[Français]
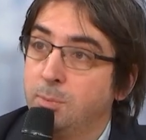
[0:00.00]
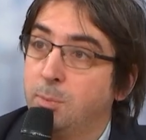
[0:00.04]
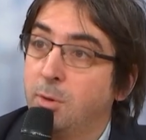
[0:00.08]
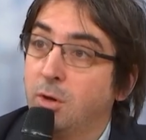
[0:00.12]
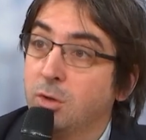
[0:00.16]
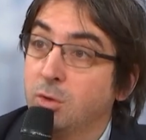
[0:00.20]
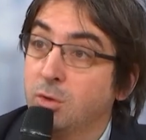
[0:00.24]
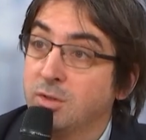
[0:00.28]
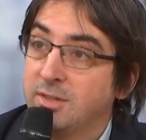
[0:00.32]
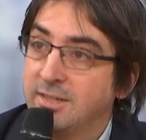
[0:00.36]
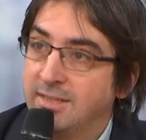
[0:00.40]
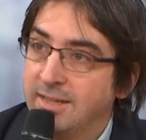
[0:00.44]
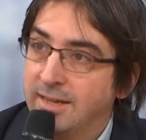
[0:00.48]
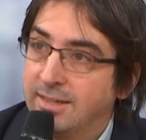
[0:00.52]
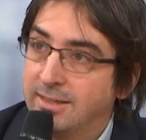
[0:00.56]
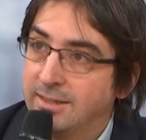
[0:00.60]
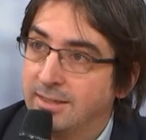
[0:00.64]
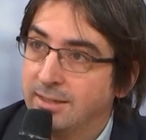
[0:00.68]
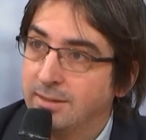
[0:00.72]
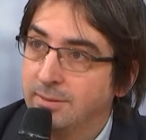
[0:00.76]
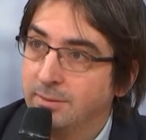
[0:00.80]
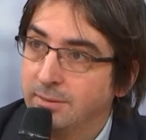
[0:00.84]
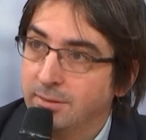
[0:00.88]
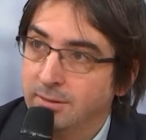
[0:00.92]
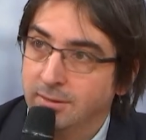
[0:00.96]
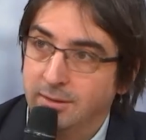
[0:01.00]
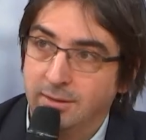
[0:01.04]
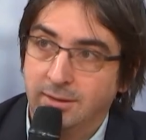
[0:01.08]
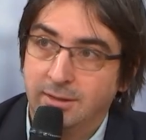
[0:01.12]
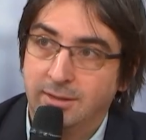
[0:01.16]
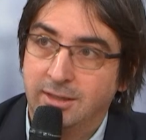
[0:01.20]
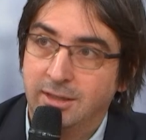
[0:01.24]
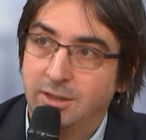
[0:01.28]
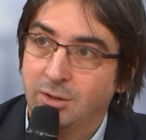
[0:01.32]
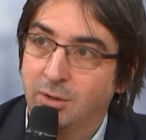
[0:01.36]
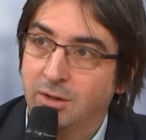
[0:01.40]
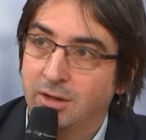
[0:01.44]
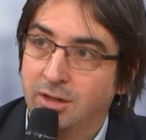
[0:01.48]
port de Sète, hein,
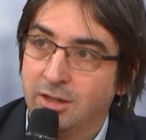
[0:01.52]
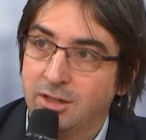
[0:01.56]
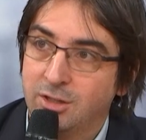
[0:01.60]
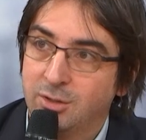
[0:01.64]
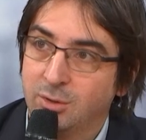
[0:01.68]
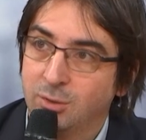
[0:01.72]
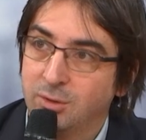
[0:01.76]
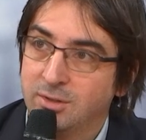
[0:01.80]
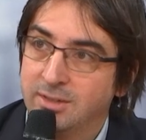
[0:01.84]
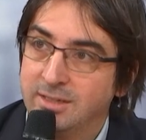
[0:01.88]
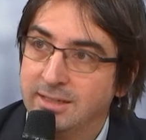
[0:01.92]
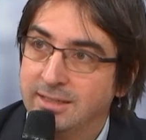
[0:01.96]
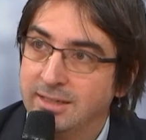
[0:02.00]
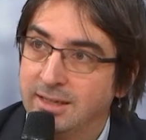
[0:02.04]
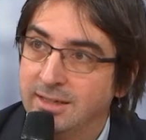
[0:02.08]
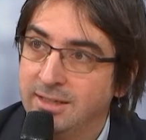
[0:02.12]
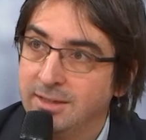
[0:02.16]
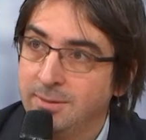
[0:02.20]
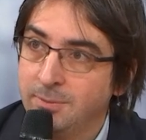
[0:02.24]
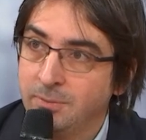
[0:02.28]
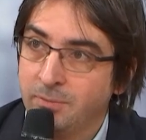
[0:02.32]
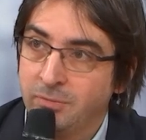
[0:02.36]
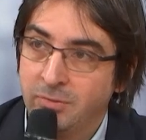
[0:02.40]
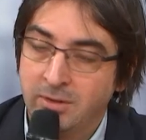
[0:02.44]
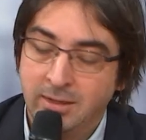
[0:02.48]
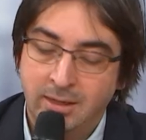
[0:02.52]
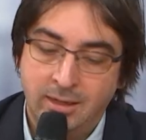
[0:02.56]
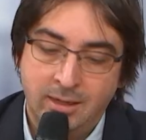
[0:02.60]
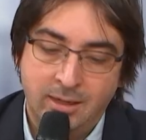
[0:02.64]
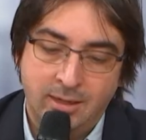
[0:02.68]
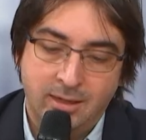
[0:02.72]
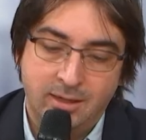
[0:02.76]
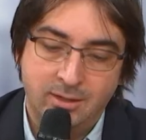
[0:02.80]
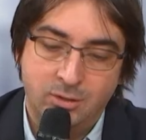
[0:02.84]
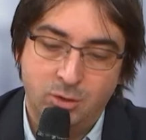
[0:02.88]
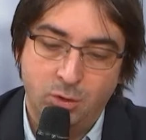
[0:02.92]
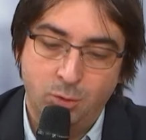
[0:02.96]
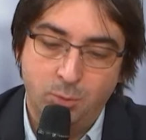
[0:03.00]
qui est dans la région d'Occitanie.
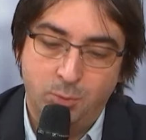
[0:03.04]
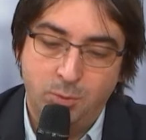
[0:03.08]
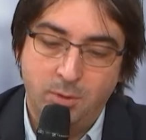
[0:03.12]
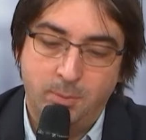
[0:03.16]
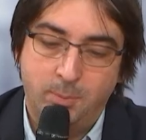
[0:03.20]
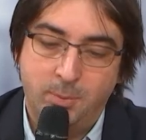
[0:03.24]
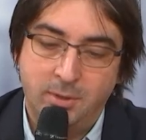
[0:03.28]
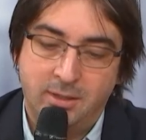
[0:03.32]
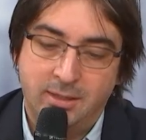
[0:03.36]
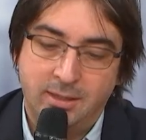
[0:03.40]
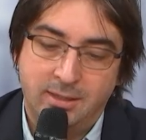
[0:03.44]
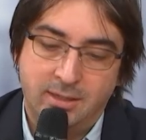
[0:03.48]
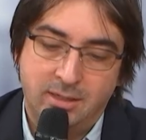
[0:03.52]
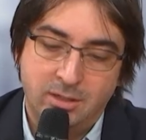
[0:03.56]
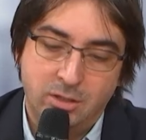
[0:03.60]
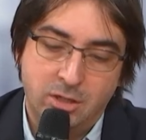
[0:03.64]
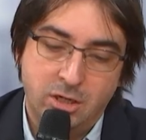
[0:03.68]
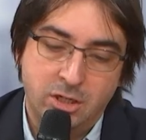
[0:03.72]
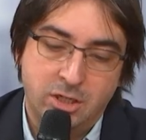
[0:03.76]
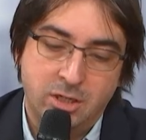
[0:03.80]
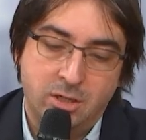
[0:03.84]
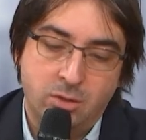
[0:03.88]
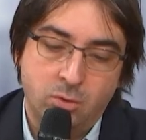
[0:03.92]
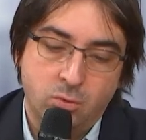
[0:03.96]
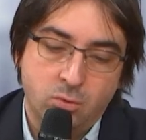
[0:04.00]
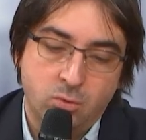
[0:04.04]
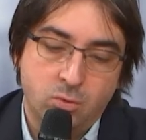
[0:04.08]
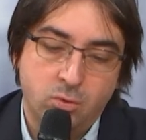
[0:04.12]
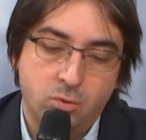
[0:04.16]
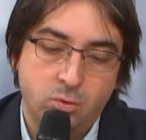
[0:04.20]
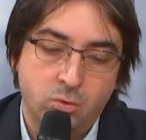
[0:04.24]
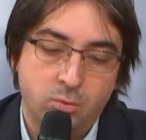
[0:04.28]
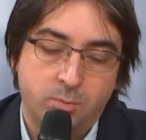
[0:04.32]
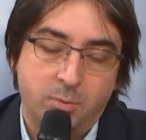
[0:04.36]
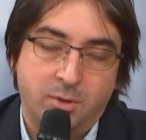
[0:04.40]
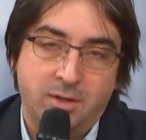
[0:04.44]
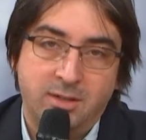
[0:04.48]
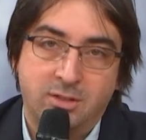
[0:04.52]
Est-ce que vous pouvez peut-être déjà nous,
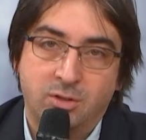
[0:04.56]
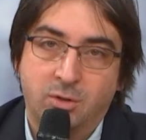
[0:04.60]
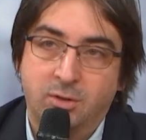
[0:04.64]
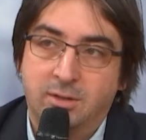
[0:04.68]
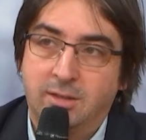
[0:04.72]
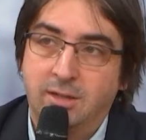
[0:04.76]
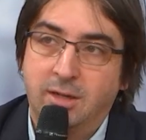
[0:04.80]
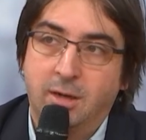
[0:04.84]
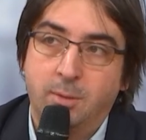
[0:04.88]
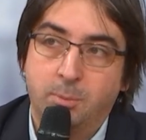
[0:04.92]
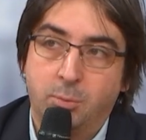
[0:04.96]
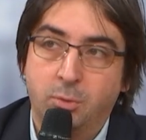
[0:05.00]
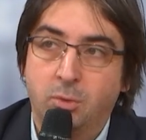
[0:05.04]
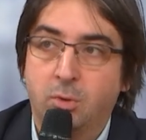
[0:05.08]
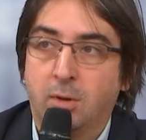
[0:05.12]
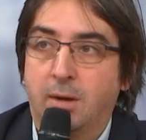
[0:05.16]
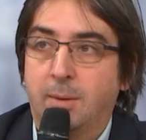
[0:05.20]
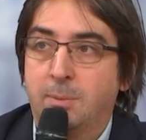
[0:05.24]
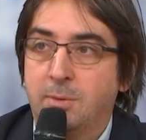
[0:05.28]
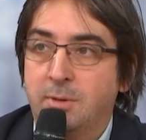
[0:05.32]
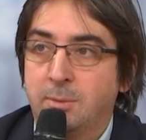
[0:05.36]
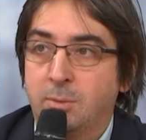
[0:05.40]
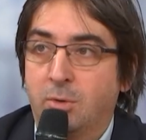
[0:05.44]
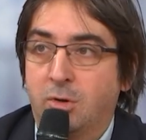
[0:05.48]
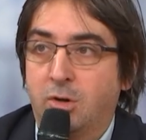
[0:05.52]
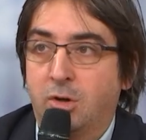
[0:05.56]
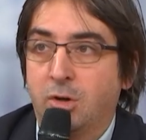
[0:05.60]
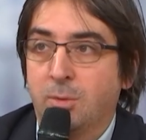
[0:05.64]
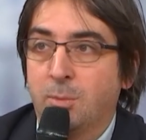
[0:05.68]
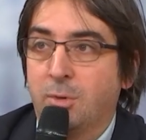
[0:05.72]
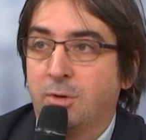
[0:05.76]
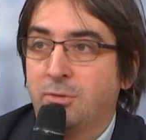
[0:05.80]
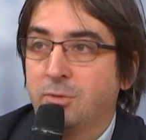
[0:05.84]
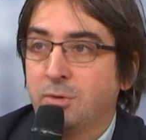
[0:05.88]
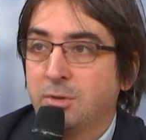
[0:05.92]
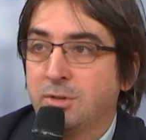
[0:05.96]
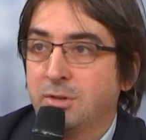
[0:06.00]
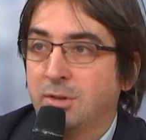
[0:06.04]
présenter un peu rapidement
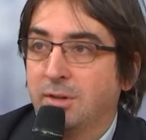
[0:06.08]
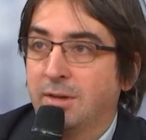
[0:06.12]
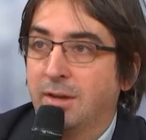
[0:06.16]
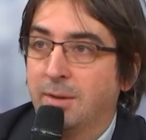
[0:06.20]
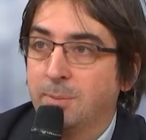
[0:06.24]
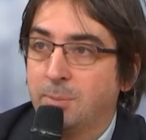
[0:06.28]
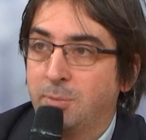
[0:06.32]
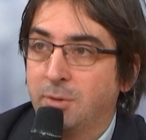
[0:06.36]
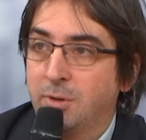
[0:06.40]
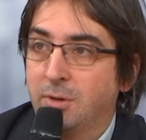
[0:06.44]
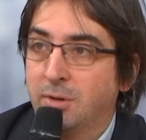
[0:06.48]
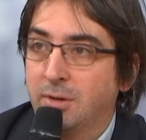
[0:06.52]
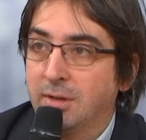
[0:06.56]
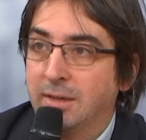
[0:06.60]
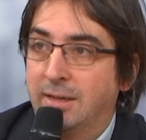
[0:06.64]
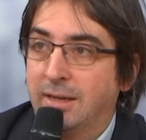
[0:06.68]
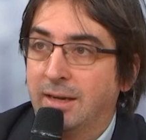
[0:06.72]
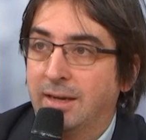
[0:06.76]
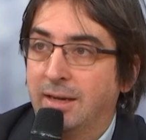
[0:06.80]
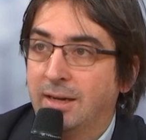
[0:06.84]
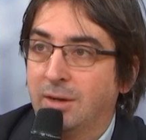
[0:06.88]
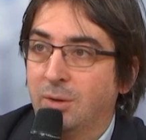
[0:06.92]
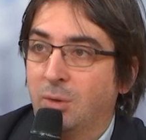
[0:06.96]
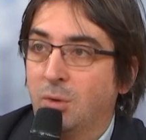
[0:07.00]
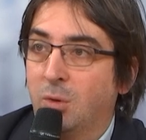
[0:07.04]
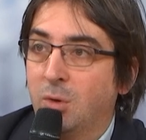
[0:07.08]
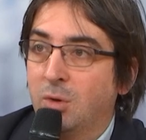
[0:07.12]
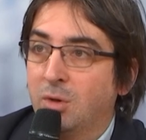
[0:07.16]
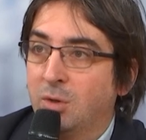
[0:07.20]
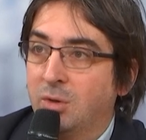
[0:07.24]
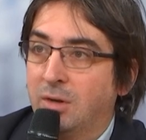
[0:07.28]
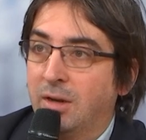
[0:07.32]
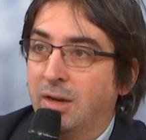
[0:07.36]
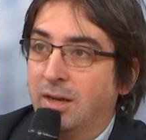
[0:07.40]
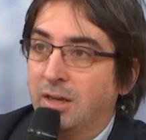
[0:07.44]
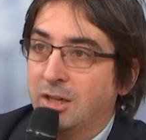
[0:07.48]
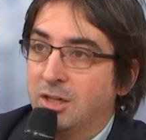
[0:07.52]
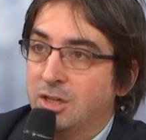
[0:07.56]
comment fonctionne un port et quel est le rôle de
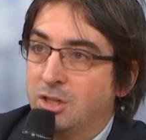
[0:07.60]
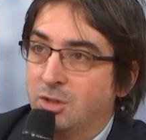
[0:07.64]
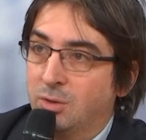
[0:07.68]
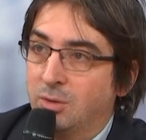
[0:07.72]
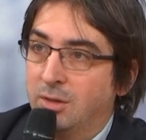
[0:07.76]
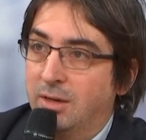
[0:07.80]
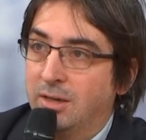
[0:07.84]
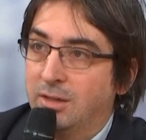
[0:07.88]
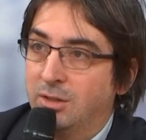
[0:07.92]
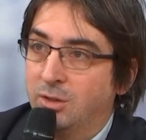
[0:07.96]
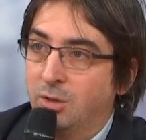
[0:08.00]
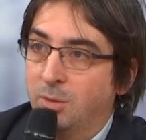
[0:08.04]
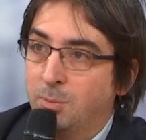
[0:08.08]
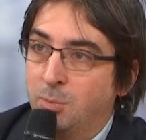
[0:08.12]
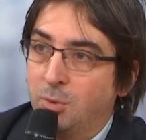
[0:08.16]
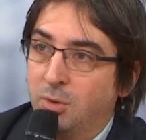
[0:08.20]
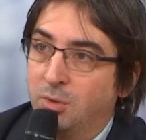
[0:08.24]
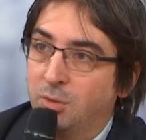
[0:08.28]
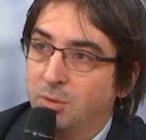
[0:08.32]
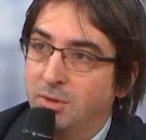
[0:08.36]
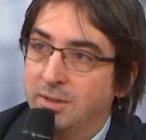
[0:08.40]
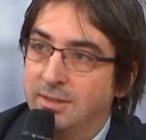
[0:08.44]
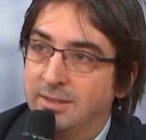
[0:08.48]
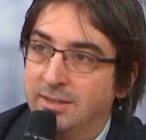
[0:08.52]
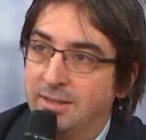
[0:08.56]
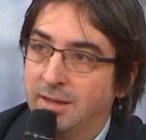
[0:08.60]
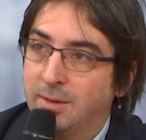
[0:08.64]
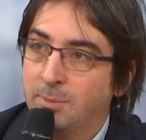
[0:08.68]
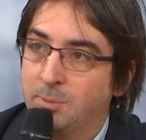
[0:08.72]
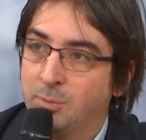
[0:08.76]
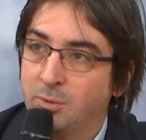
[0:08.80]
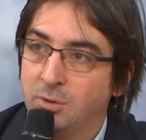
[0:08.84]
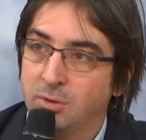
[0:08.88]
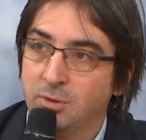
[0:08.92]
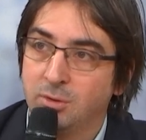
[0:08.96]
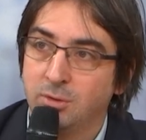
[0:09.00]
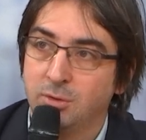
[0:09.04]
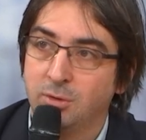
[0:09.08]
la région là-dedans pour qu'on essaie un
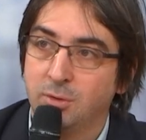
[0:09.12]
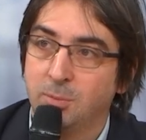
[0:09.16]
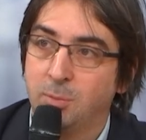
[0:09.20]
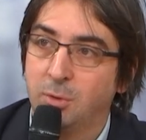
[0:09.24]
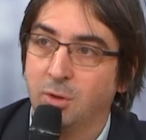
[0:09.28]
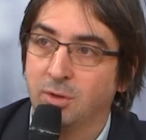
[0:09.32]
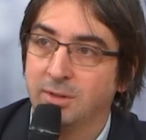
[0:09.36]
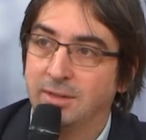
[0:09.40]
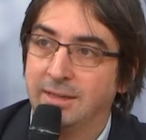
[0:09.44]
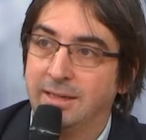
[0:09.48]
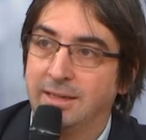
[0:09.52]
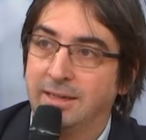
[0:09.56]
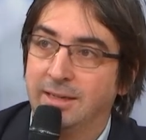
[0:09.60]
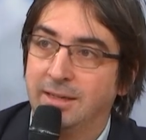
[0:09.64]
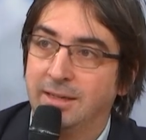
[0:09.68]
peu de, planter